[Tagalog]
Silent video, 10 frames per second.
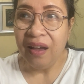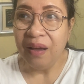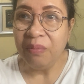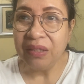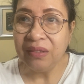
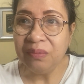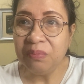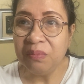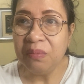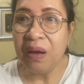uh, mas
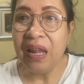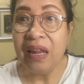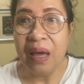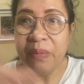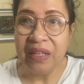
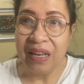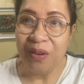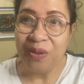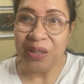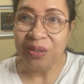malalaman nila
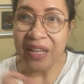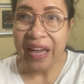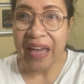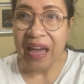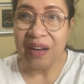kung anong
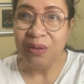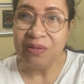nangyayari